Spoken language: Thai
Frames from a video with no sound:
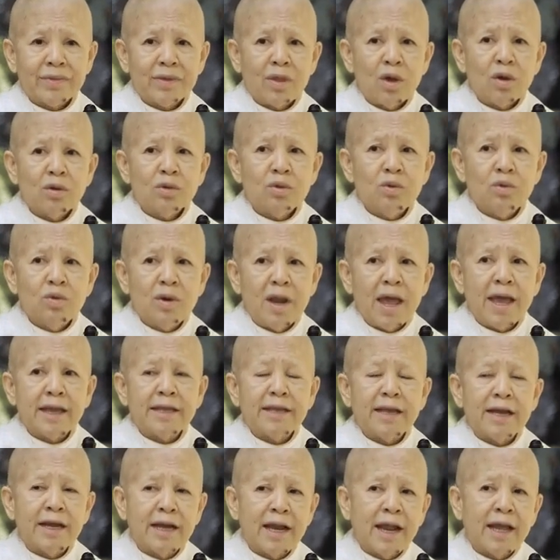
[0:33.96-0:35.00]
ต้องดูแล
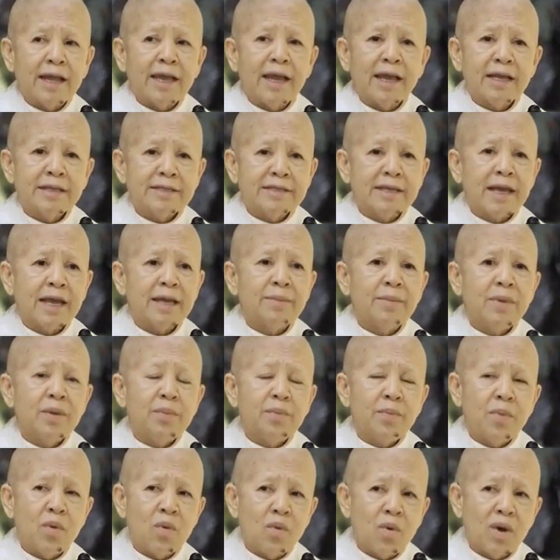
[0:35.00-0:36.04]
อย่างไรให้ใจไม่
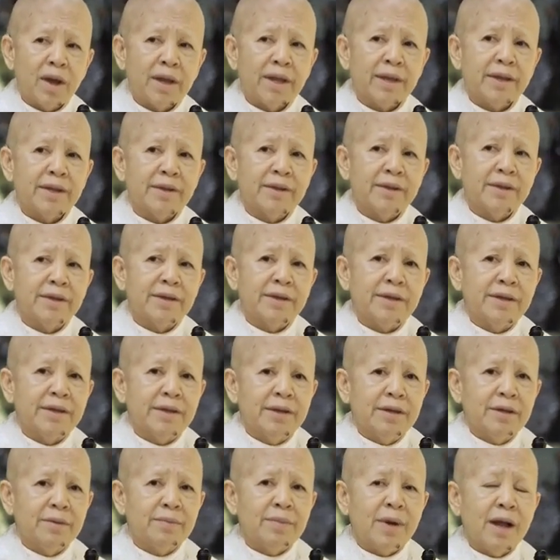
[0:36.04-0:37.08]
ป่วย
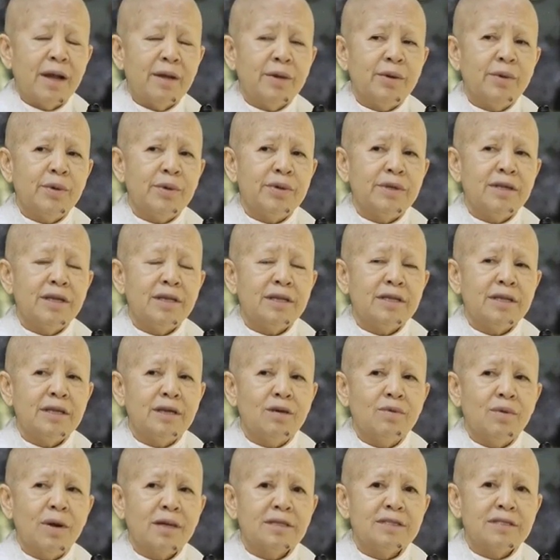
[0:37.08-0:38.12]
พระนนท์นี้
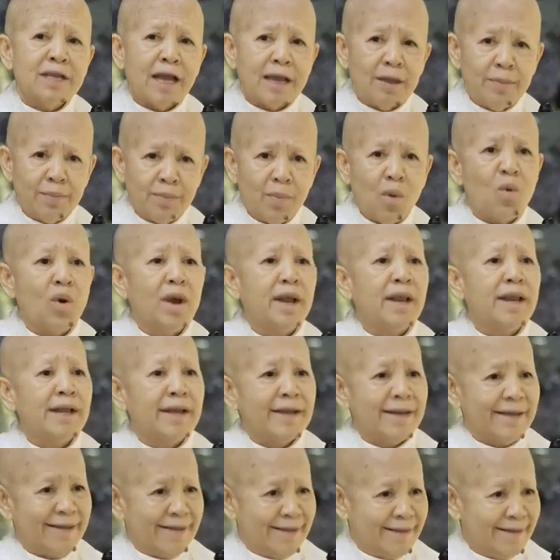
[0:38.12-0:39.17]
ถือว่าใจป่วย
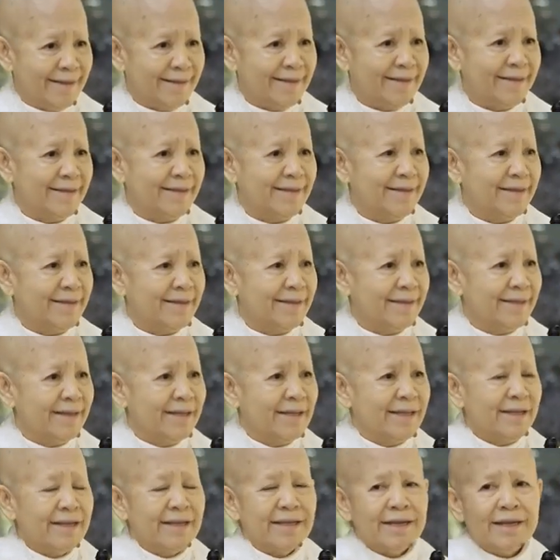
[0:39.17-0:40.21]
เลย
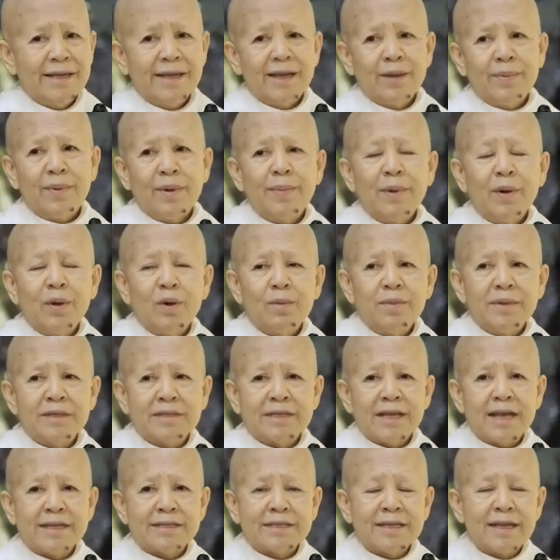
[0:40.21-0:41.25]
แล้วพระบรม
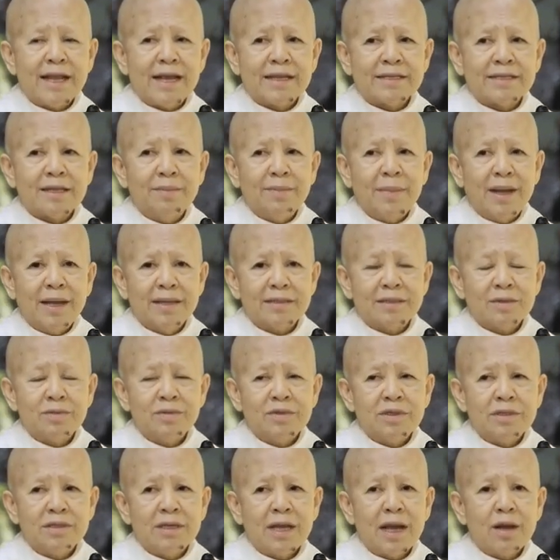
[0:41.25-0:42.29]
ศาสดาสัมมาสัม
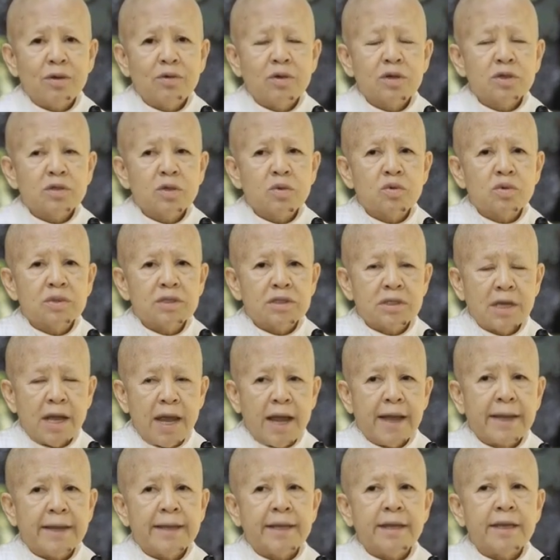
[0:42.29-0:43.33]
พุทธเจ้าก็ทรง
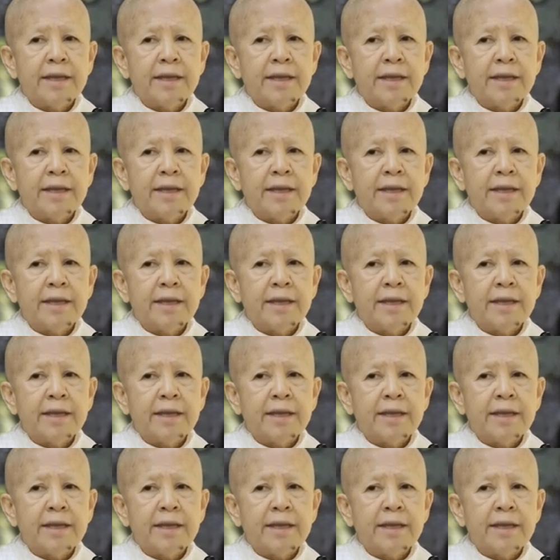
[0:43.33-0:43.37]
ใช้